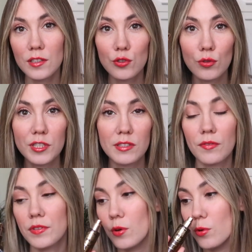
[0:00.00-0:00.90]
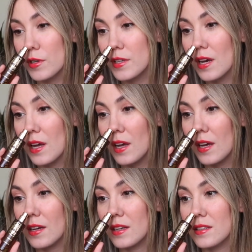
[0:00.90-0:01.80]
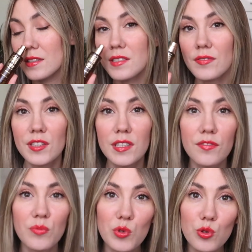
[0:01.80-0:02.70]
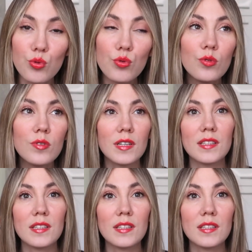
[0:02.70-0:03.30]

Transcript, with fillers: Это солнце во флаконе, это цветы в меду,